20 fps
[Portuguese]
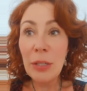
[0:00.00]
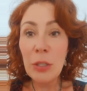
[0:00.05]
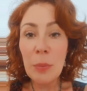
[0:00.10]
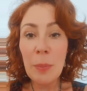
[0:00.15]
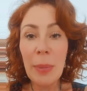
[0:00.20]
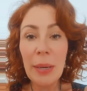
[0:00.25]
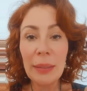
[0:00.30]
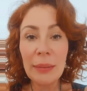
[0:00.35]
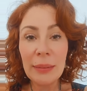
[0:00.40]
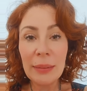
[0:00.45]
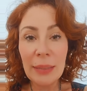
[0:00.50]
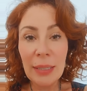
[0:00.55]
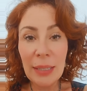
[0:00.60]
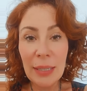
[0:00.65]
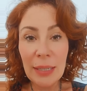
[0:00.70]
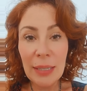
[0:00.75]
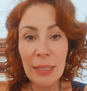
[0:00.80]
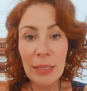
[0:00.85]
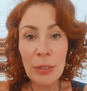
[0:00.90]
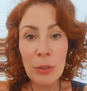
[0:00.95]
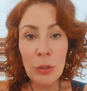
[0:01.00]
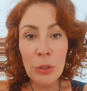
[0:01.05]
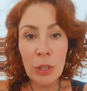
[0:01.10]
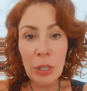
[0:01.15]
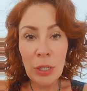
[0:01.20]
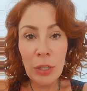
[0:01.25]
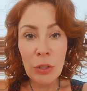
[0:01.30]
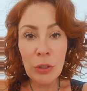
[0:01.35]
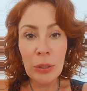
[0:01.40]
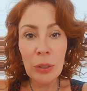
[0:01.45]
de bater em
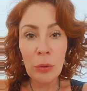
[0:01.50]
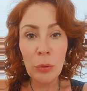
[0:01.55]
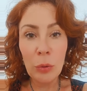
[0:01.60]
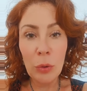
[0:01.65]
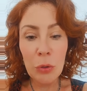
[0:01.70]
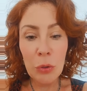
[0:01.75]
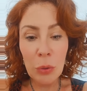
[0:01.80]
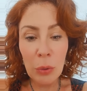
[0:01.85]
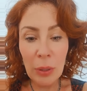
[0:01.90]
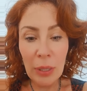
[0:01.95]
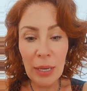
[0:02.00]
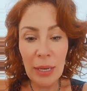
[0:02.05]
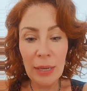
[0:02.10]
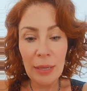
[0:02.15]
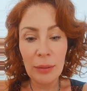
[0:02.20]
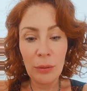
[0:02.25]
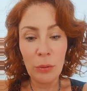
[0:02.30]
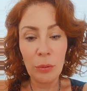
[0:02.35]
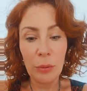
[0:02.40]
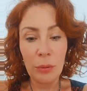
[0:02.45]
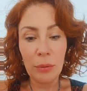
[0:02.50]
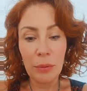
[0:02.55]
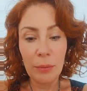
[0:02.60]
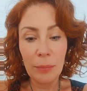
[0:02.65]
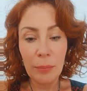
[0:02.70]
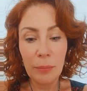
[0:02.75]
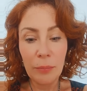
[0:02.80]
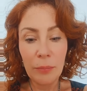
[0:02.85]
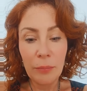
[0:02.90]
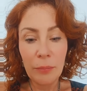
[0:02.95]
gente que tá do nosso lado.
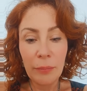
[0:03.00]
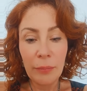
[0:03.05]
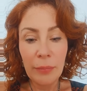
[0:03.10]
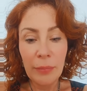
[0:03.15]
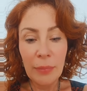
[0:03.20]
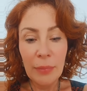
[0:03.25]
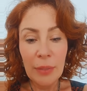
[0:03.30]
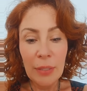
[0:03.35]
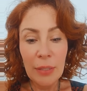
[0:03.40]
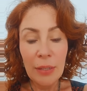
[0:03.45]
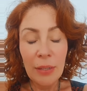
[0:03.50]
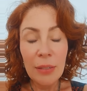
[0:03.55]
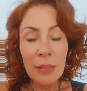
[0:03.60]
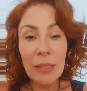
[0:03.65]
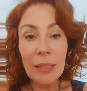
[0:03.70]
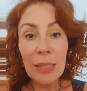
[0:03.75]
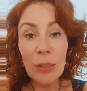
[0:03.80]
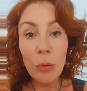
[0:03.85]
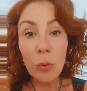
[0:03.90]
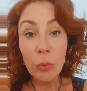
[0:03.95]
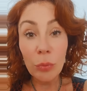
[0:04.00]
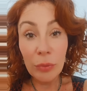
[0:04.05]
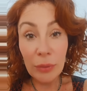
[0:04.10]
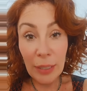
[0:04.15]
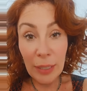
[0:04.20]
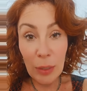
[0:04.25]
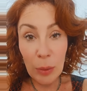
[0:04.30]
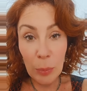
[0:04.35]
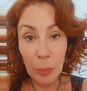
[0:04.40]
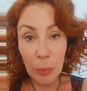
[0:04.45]
Você tá com
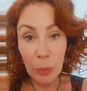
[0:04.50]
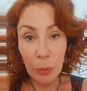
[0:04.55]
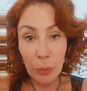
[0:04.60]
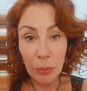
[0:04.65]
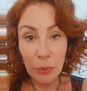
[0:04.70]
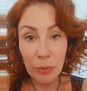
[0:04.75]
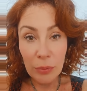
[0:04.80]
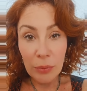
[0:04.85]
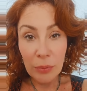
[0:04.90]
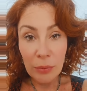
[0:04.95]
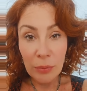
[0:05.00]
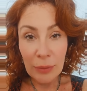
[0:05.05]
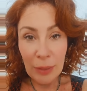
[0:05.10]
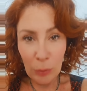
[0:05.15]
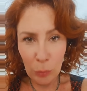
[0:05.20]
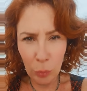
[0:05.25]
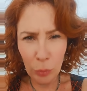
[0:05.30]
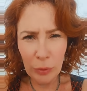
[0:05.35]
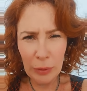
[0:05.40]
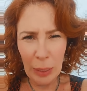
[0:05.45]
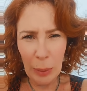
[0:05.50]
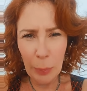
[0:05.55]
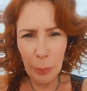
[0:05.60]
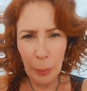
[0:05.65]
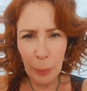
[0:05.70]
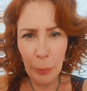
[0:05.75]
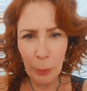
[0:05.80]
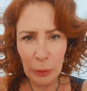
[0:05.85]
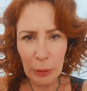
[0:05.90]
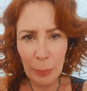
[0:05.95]
tempo? Tá com tempo
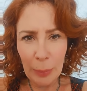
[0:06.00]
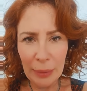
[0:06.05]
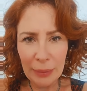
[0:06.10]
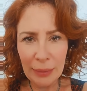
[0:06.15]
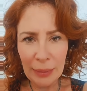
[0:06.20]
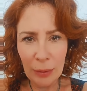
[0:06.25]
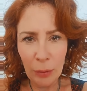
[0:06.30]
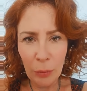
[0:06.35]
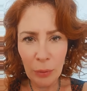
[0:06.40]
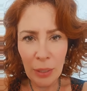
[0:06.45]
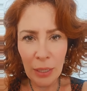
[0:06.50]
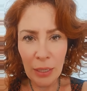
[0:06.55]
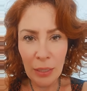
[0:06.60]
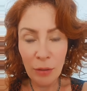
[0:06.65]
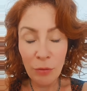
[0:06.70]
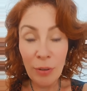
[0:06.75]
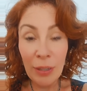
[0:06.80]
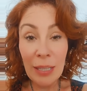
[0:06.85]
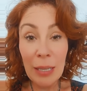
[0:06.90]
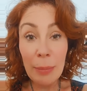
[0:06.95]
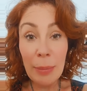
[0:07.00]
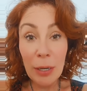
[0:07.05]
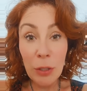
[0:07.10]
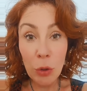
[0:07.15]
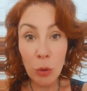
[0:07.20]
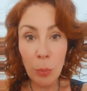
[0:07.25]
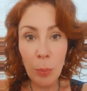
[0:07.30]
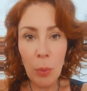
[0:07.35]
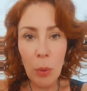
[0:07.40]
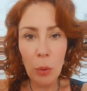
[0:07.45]
para poder bater em alguém? Vai lá e
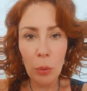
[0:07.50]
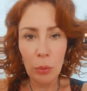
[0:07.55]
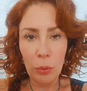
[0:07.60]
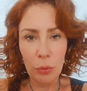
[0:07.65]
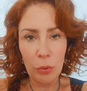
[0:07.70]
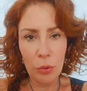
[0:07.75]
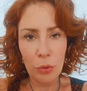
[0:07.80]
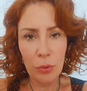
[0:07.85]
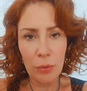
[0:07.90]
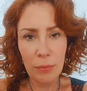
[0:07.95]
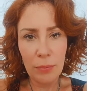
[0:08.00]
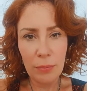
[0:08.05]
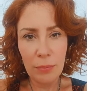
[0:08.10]
bate no bolos.